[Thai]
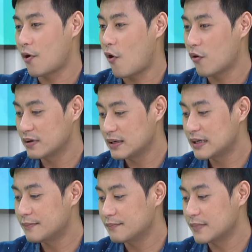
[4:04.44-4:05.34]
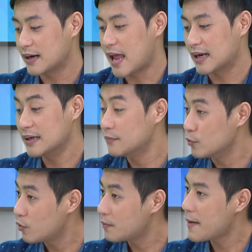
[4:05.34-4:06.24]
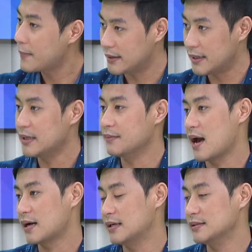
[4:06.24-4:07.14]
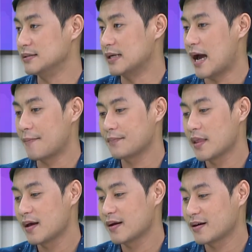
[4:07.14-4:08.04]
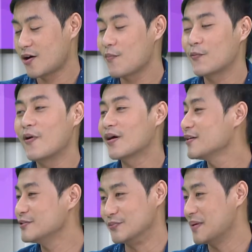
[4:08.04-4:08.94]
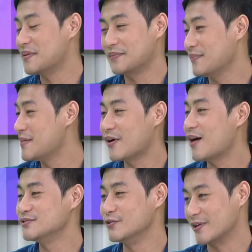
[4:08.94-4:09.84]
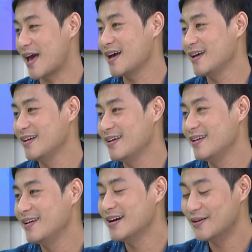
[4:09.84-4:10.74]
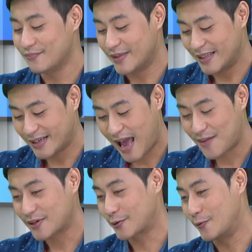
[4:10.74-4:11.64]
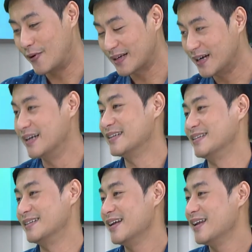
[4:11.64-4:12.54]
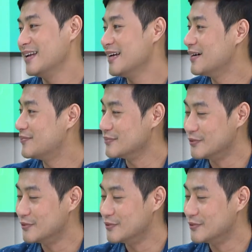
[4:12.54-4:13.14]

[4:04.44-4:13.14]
พอเริ่มหลังๆเริ่มรู้ว่าแม่เป็นหนี้มากขึ้นนะครับครอบครัวก็อยู่ไม่มีไม่มีความสุขแล้วเริ่มมีการมาทวงเงินเริ่ม